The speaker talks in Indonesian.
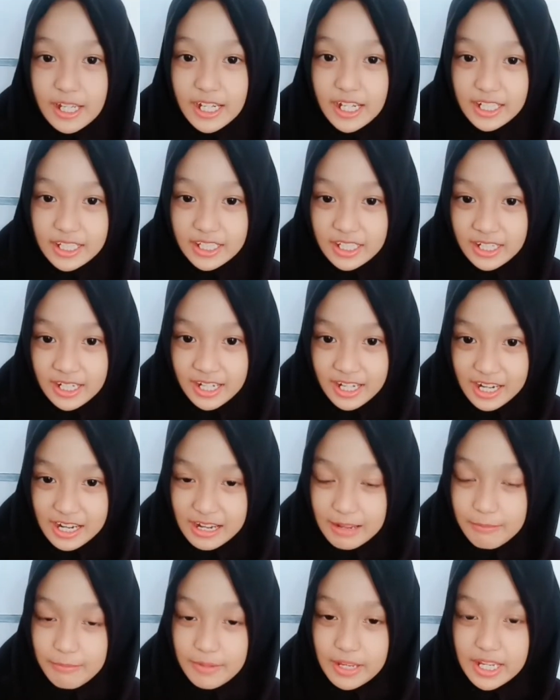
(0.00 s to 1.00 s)
tenaga
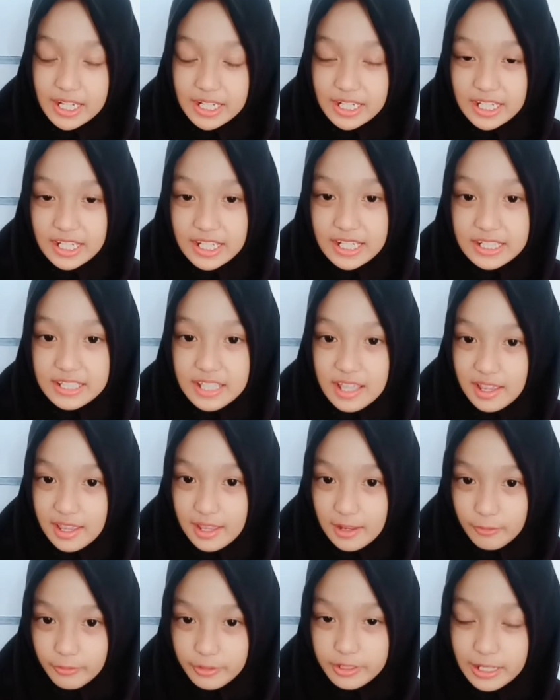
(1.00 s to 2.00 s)
medis, saya
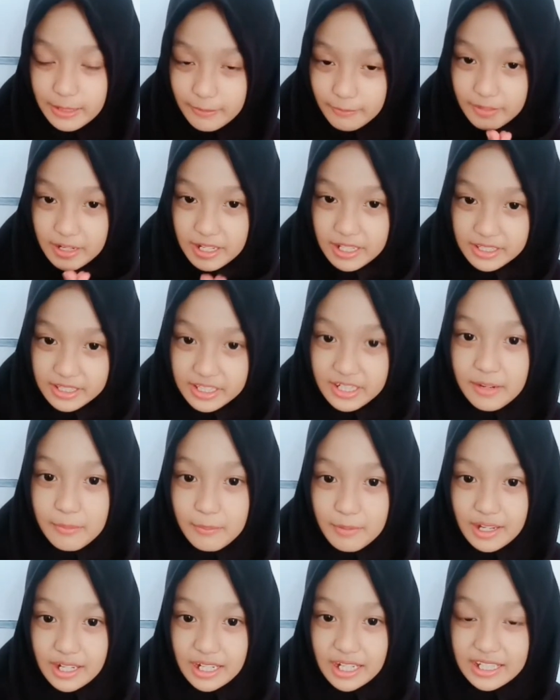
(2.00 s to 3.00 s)
ucapkan terima
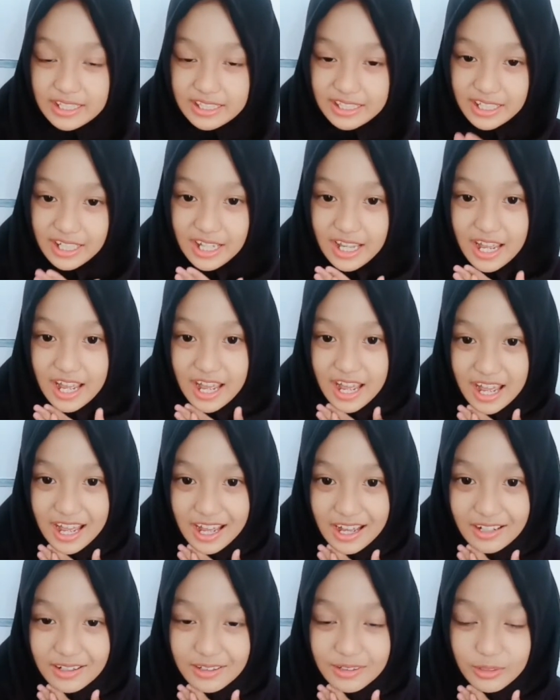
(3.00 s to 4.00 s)
kasih.
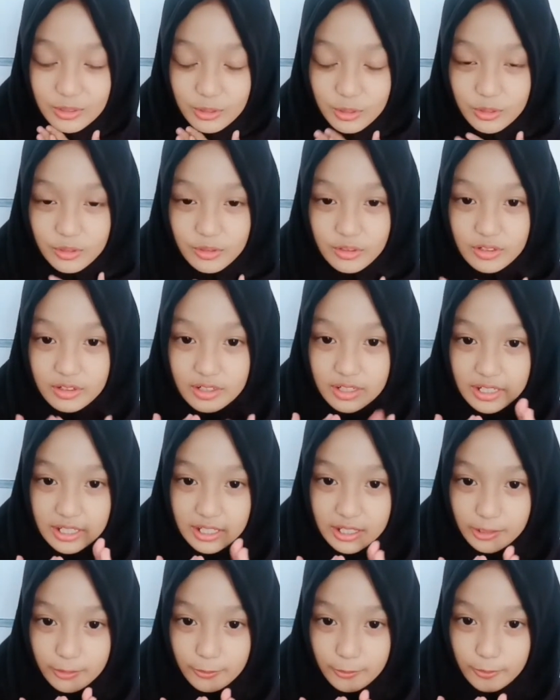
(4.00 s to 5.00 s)
Aku di
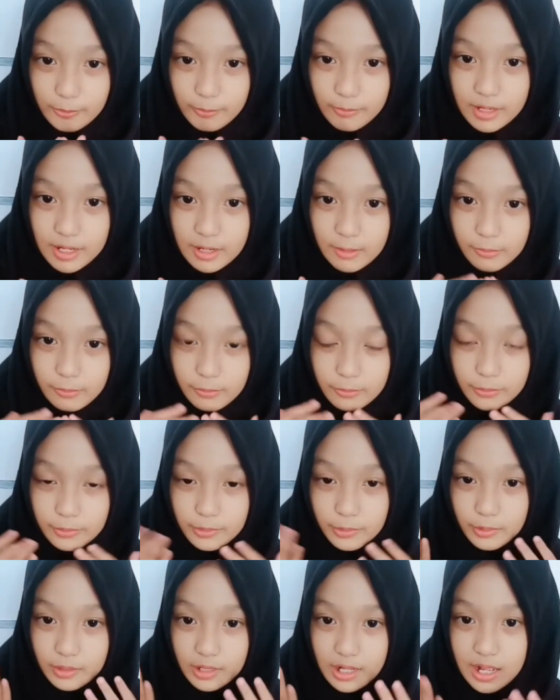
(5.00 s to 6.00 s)
rumah untuk
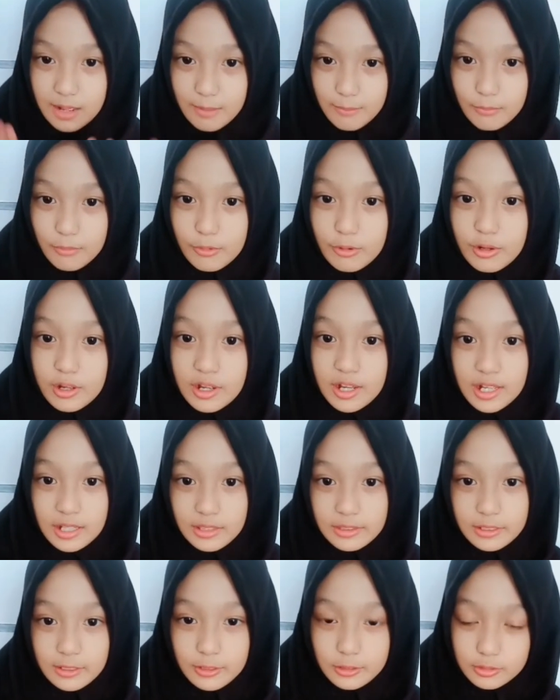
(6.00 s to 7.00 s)
kamu.
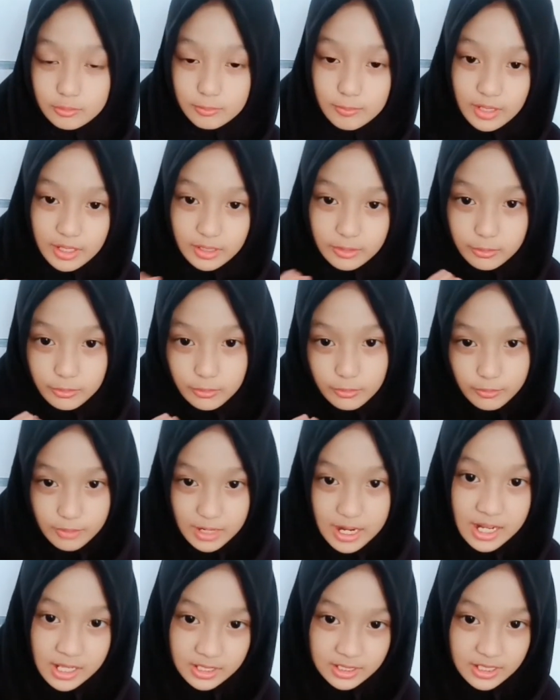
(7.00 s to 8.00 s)
Terus
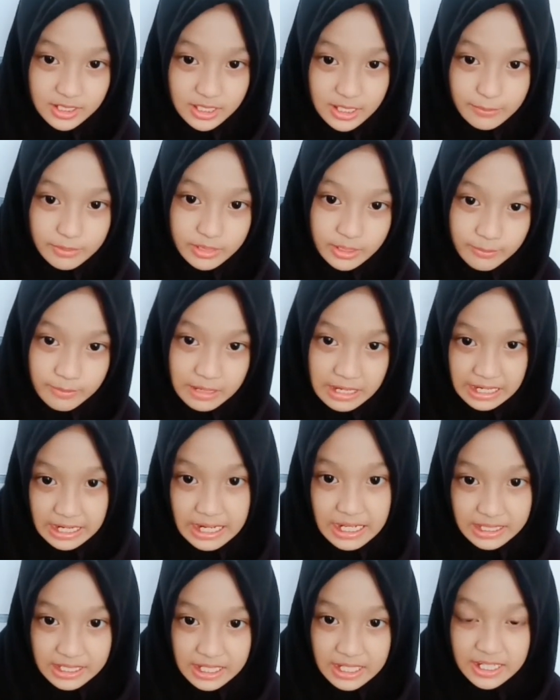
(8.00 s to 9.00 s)
berjuang, tetap semangat
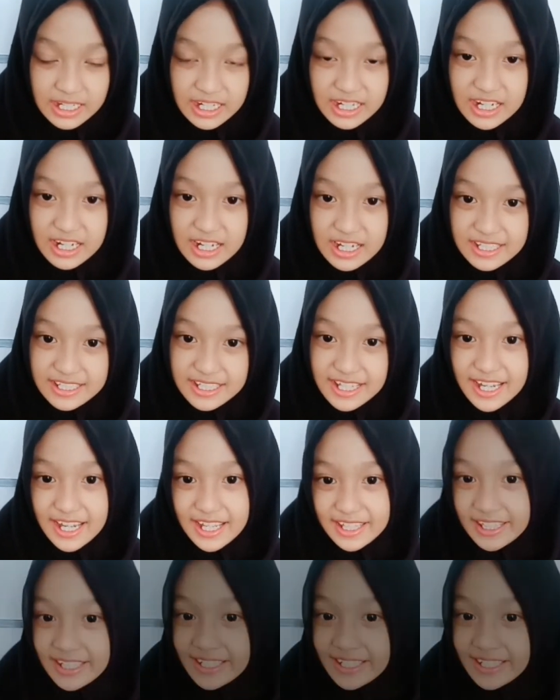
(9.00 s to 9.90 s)
dan jaga kesehatan